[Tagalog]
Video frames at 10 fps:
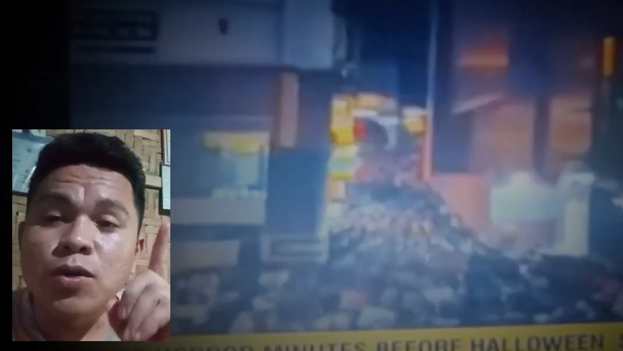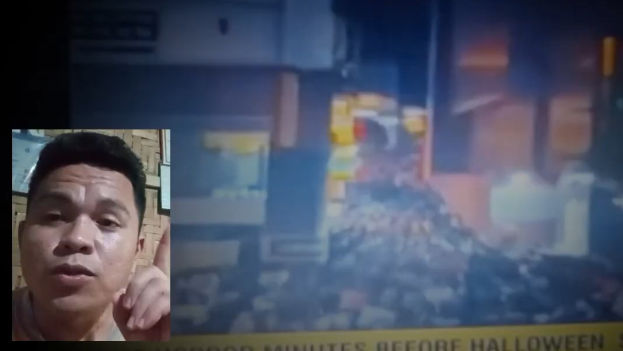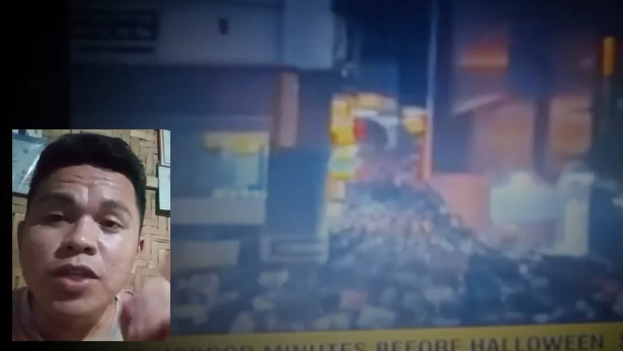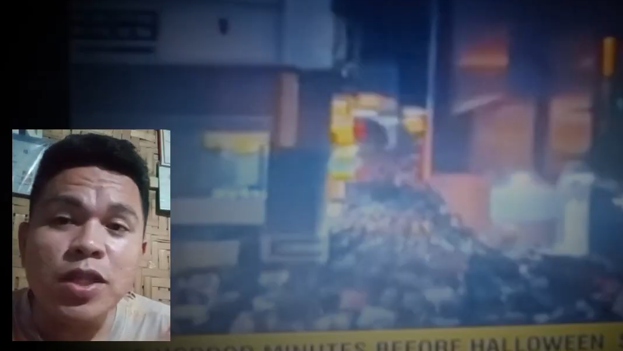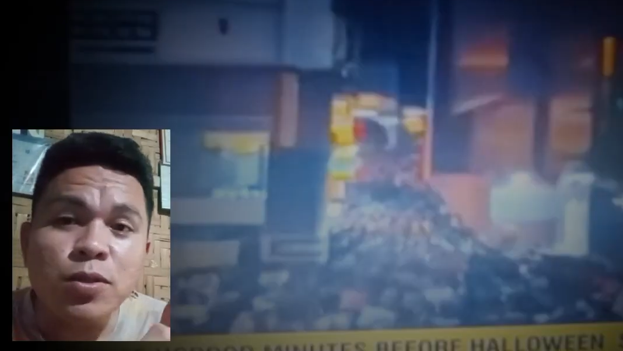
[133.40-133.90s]

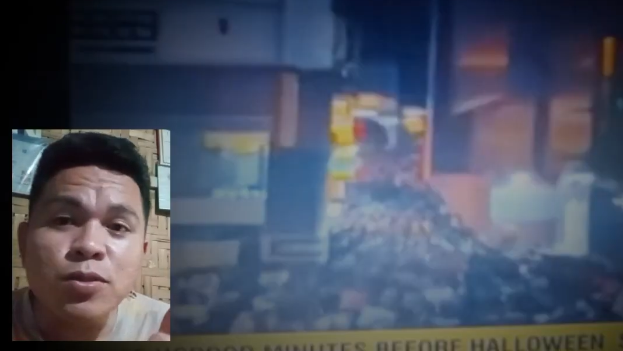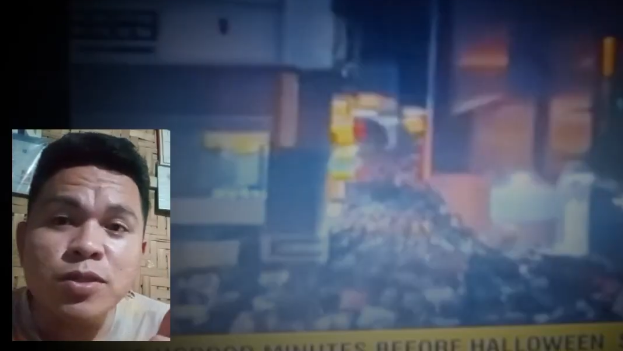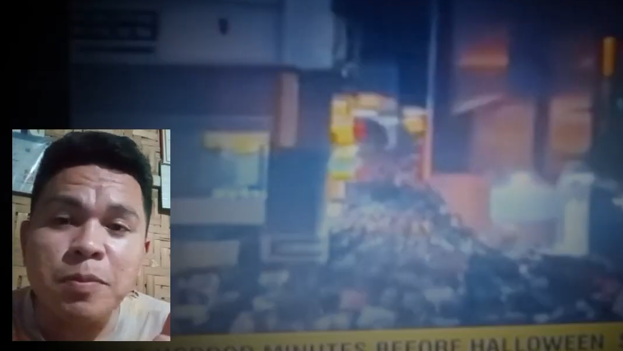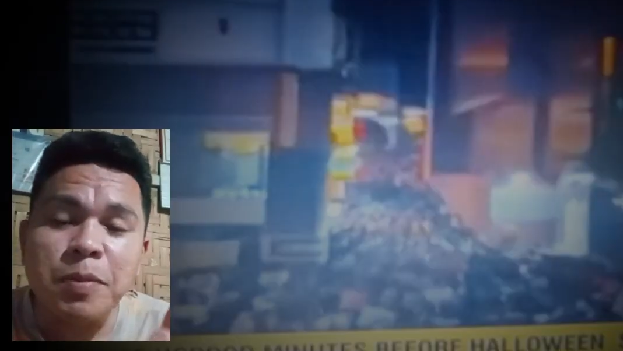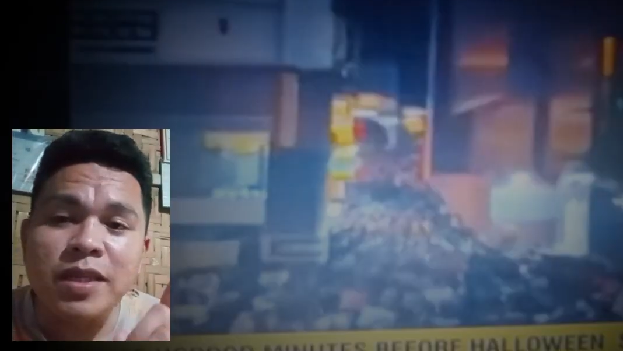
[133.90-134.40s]
So, dito
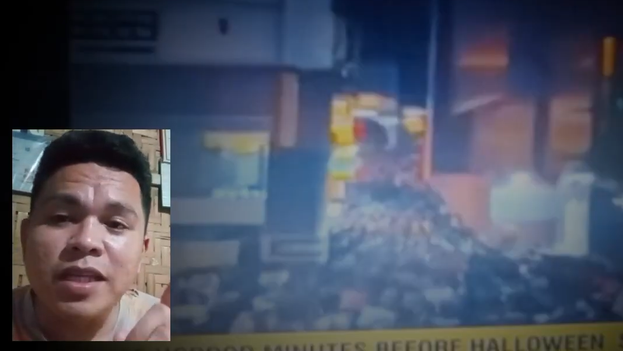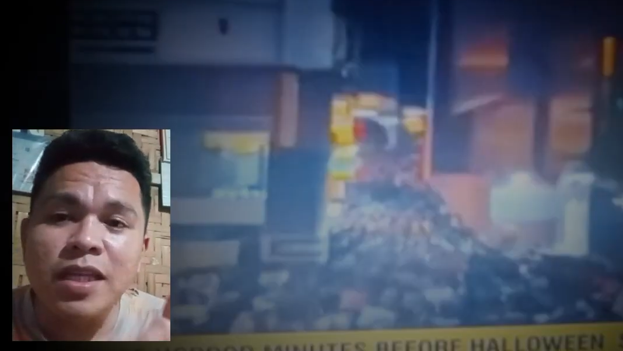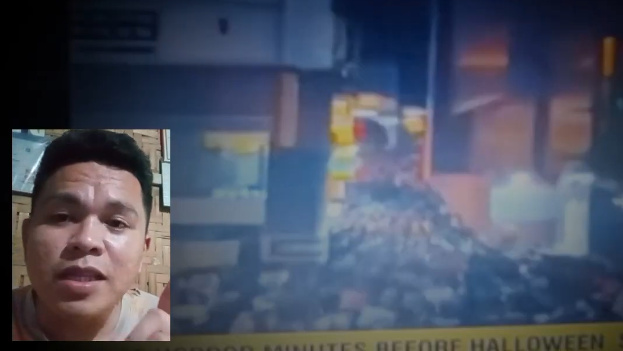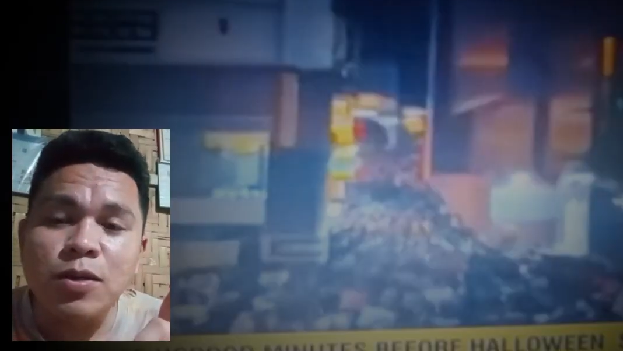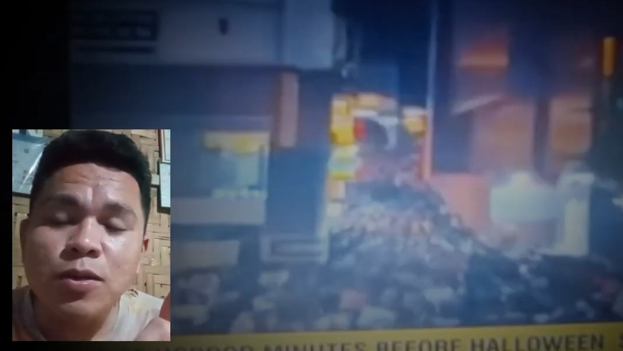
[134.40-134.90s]
sa parte
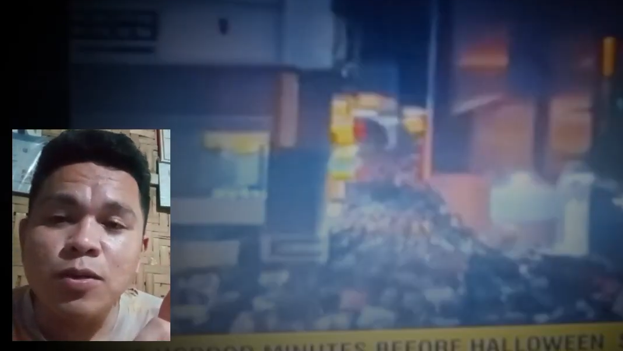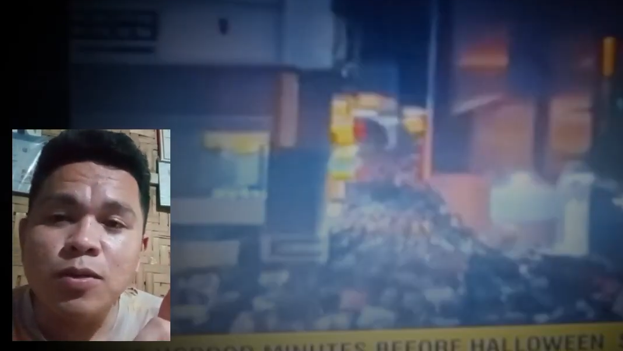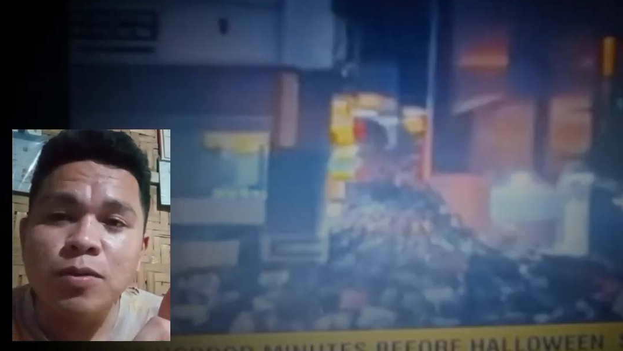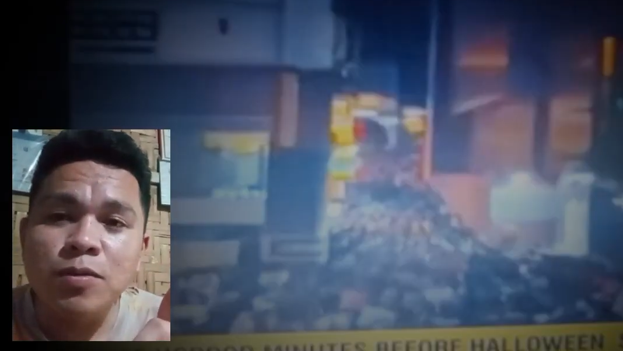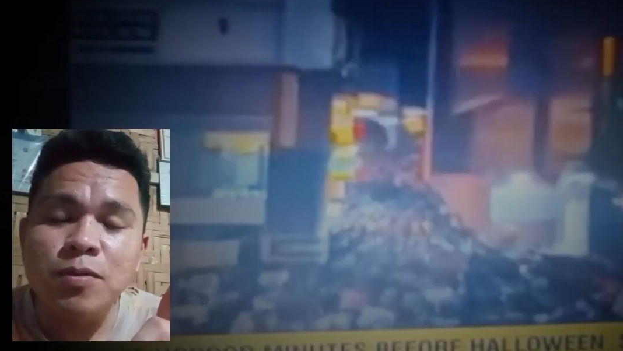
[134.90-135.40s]
na to,